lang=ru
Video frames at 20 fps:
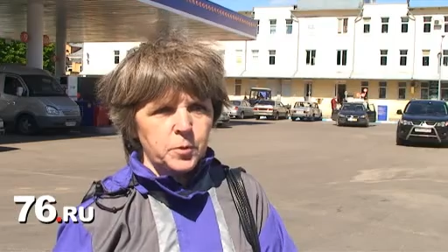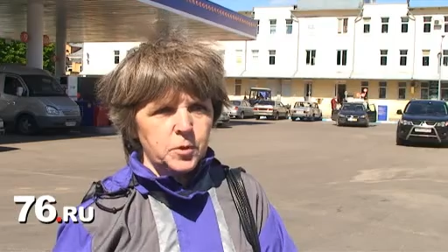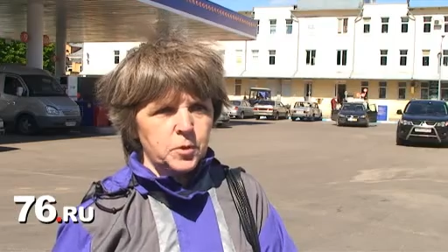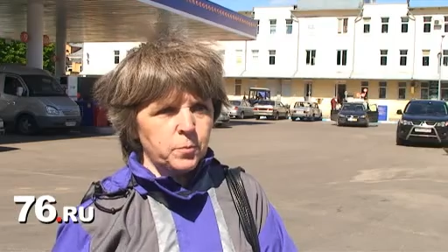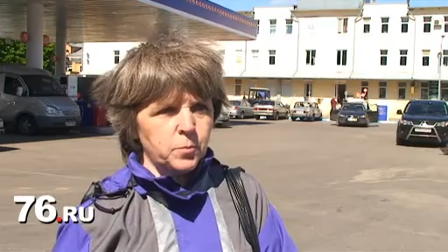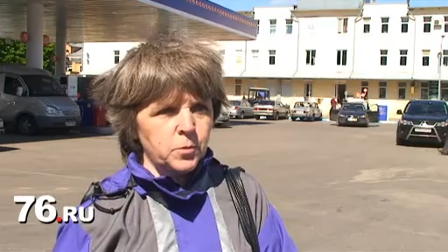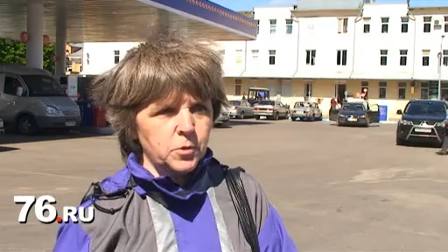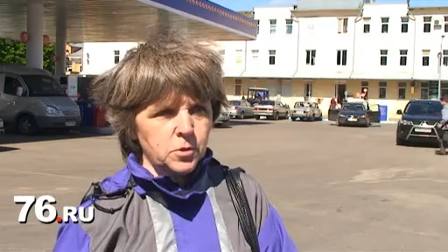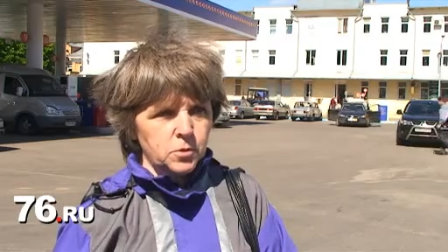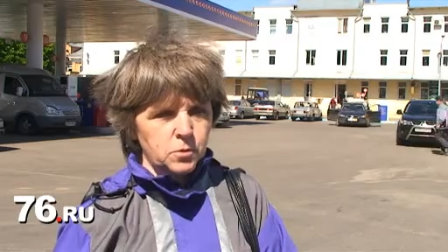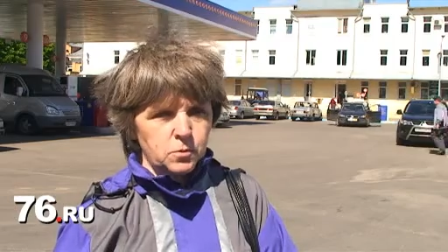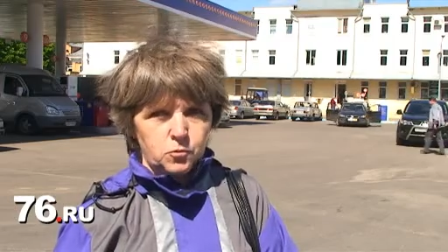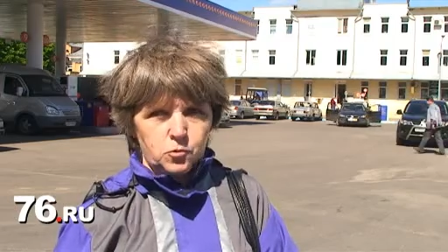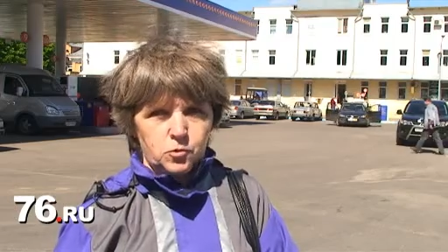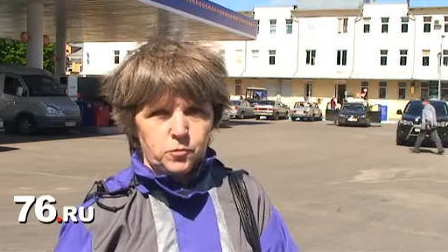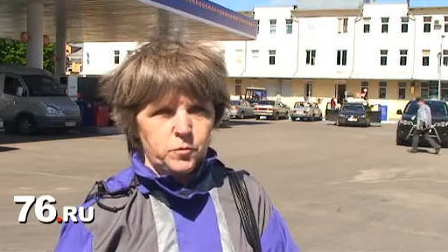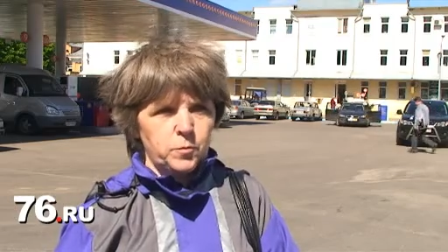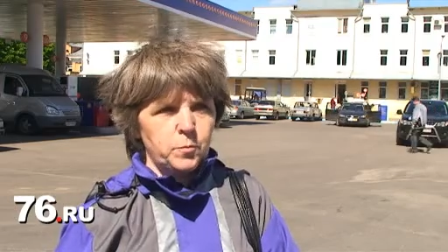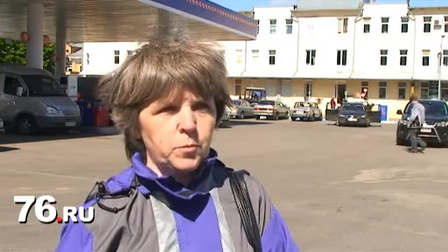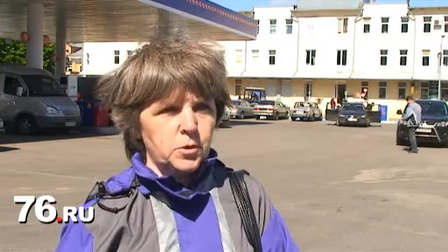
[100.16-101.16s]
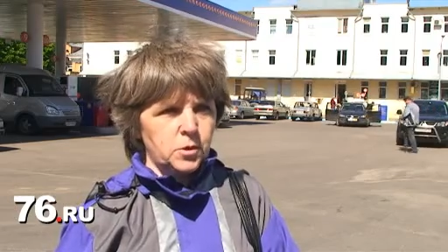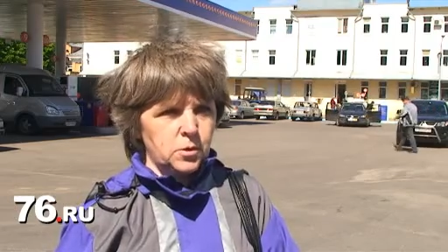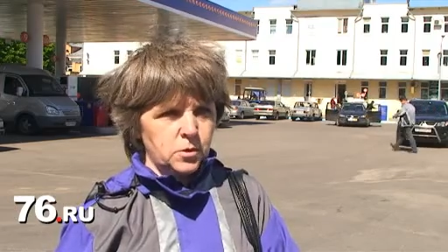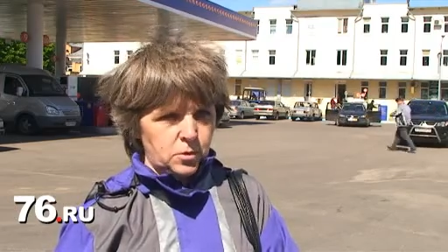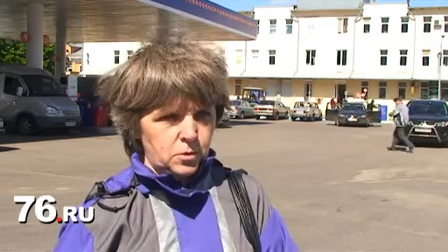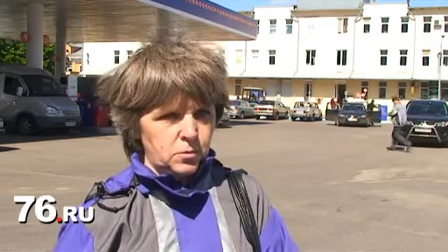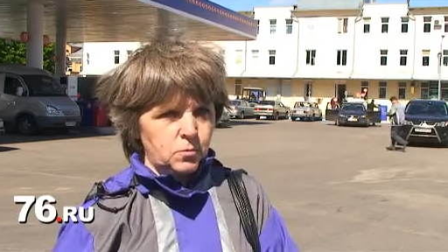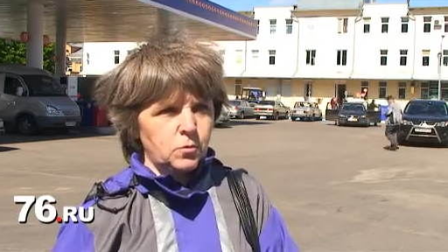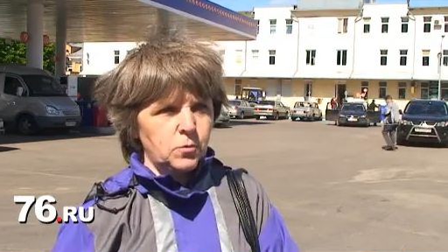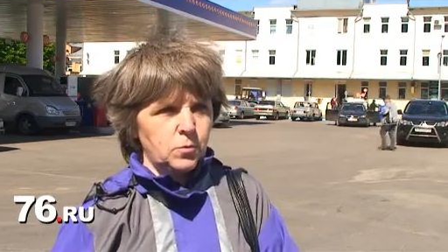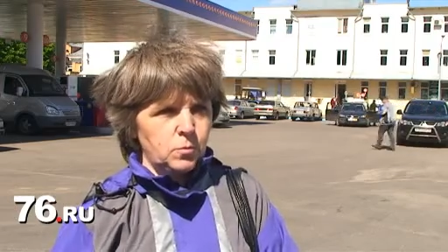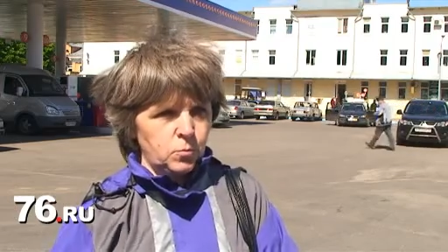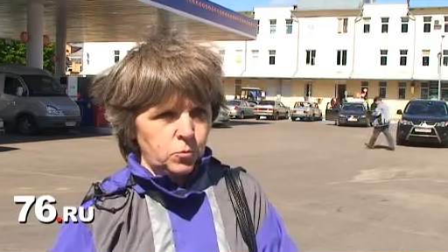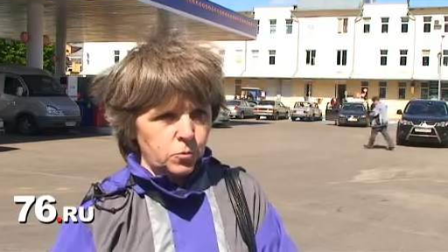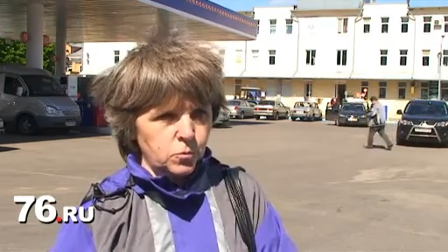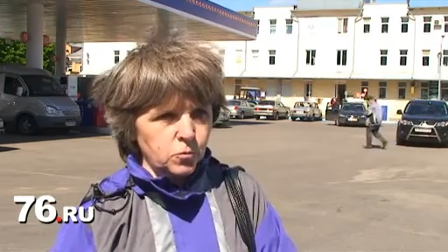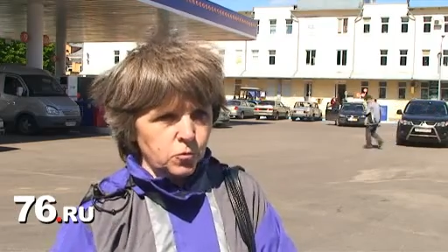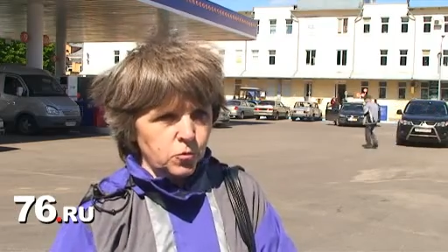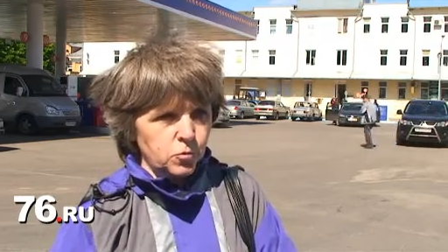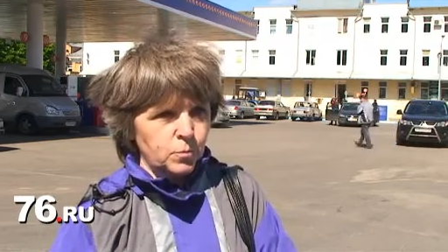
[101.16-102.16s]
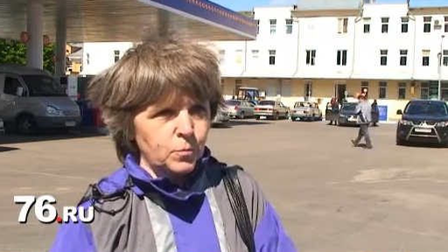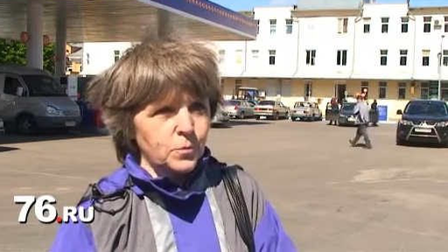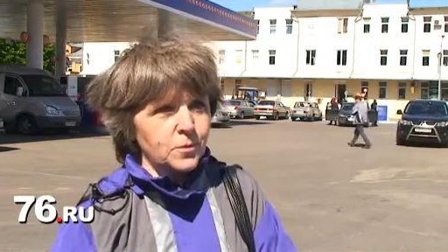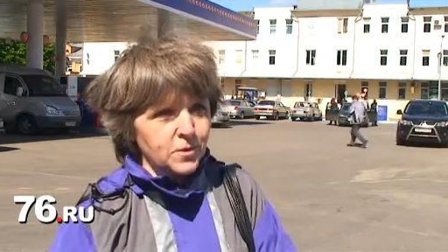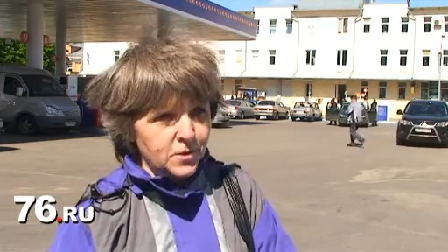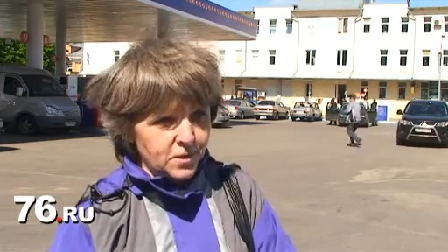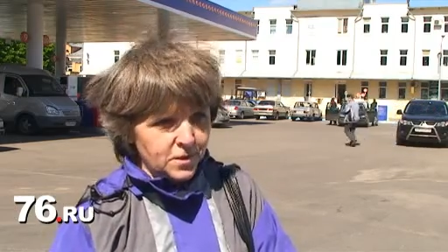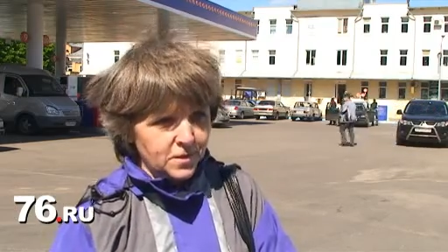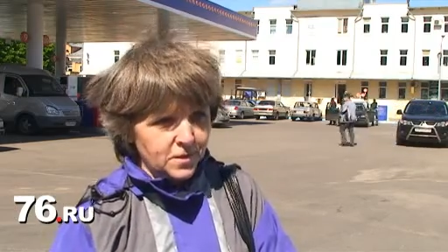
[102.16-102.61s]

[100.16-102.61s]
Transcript: потребителя уже выбирать, какой ему нужен бензин.